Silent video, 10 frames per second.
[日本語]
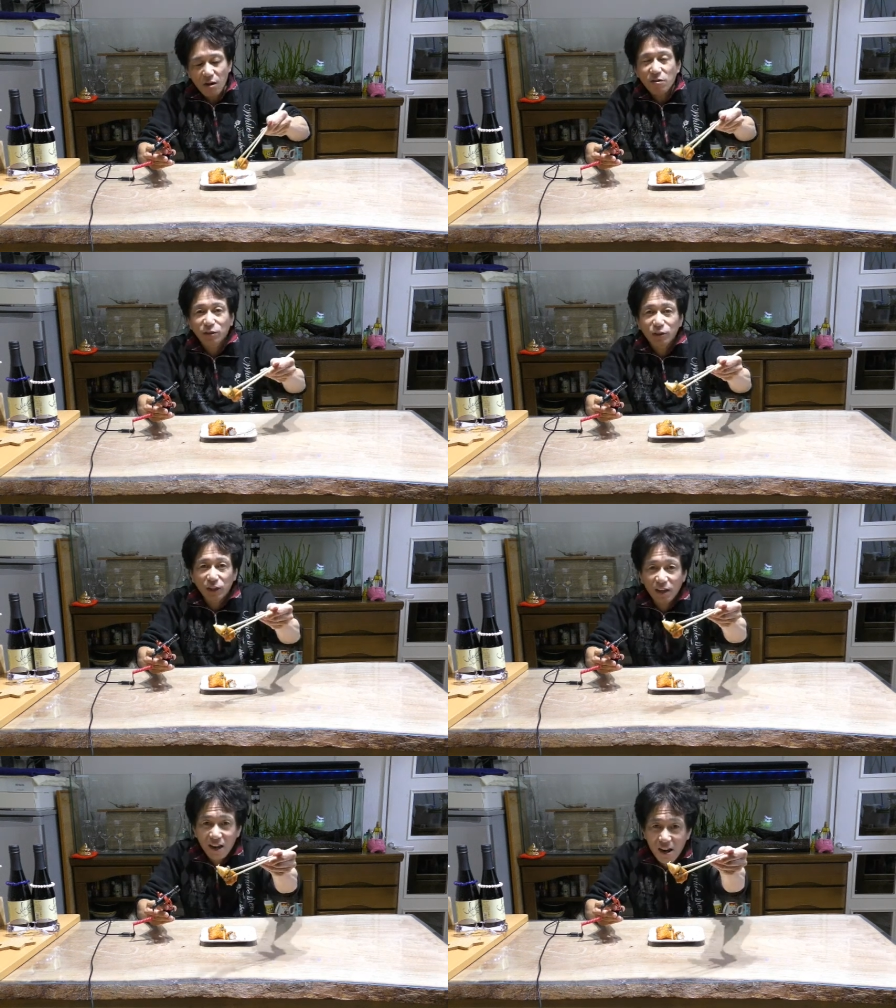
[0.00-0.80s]
ほ
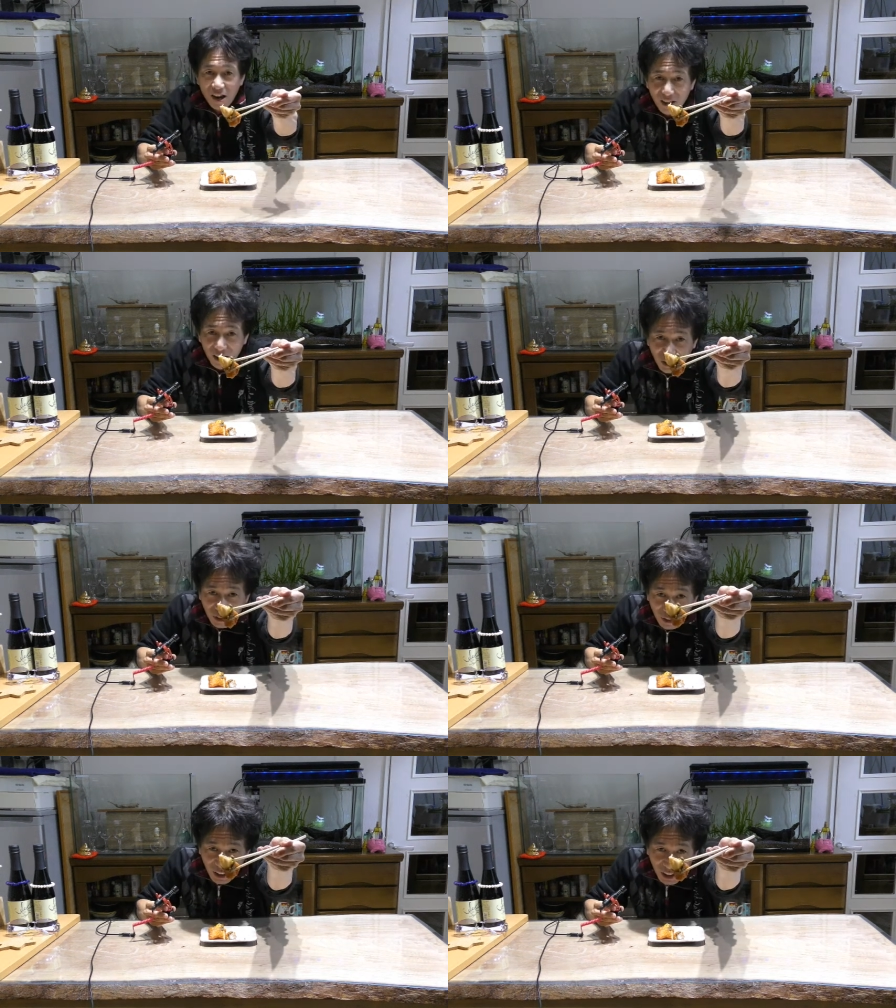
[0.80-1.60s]
れ
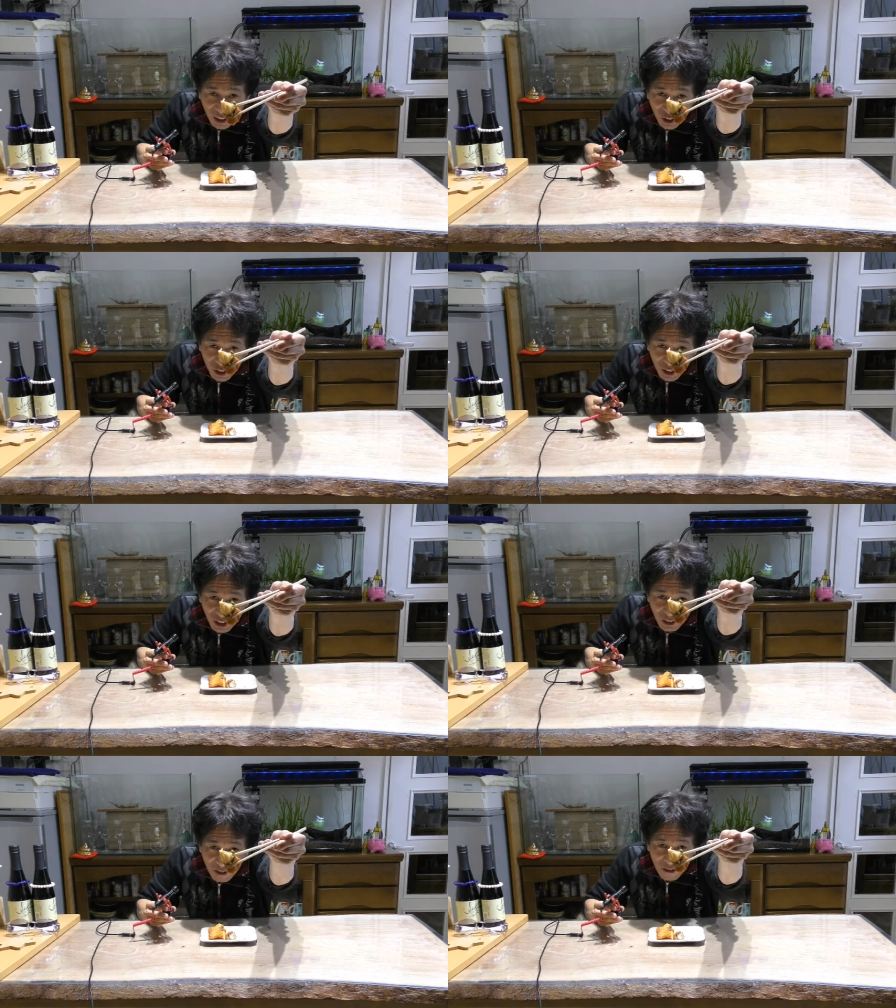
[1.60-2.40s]
こんな感
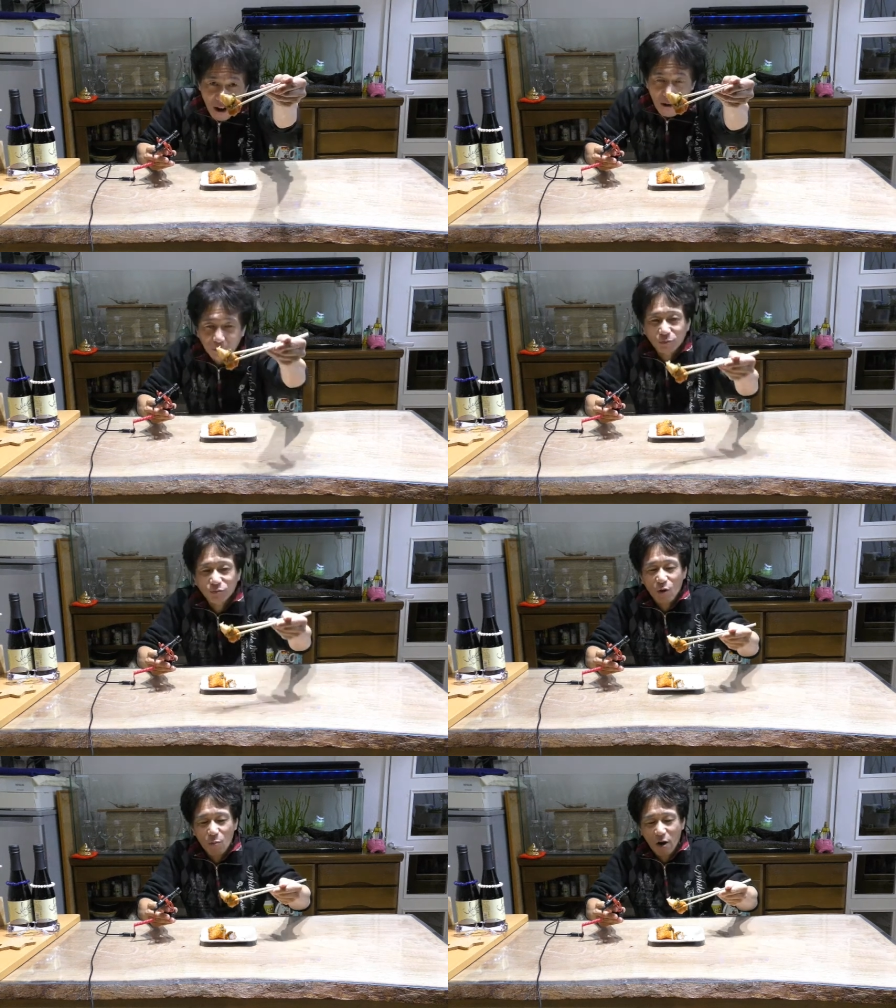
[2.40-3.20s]
じ。ほら。
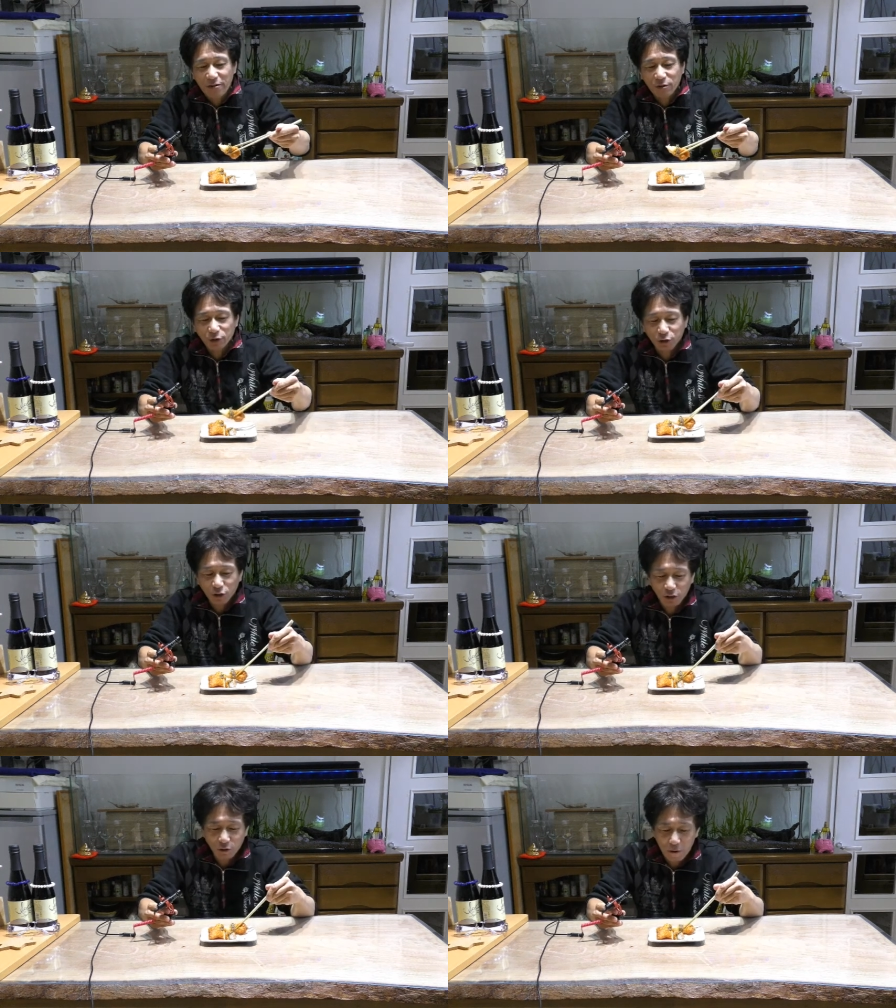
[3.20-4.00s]
うまい。美味
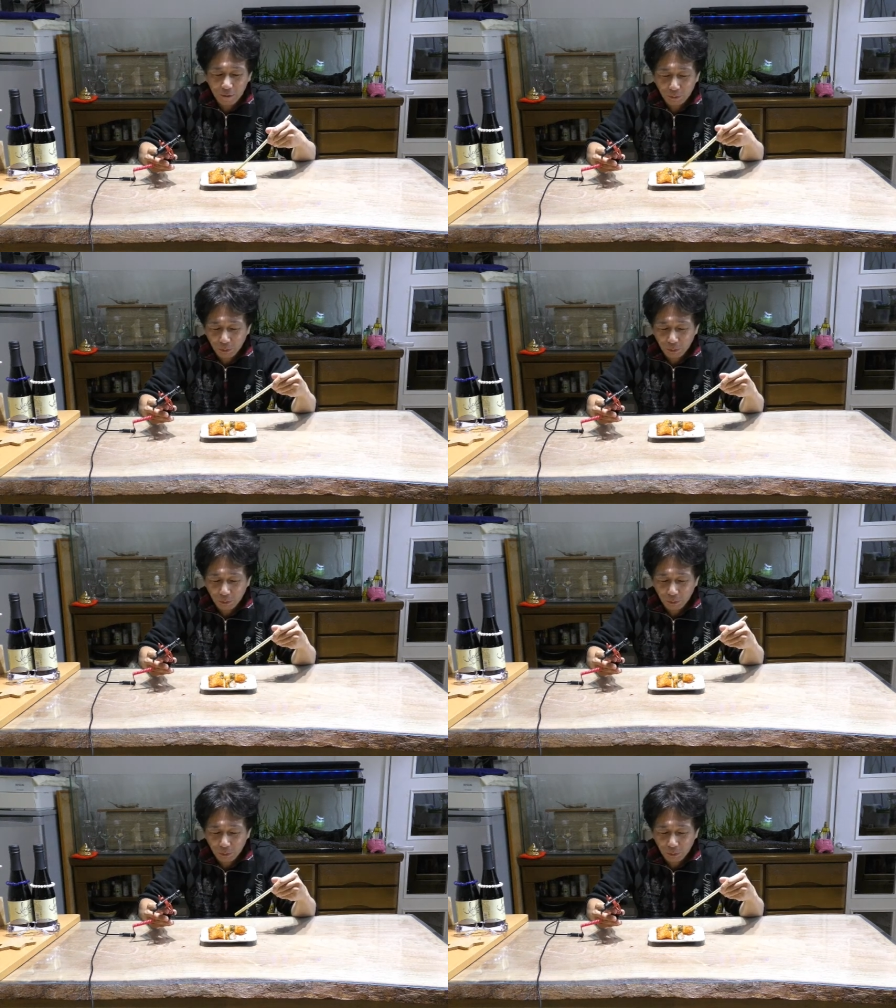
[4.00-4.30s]
しいぞ。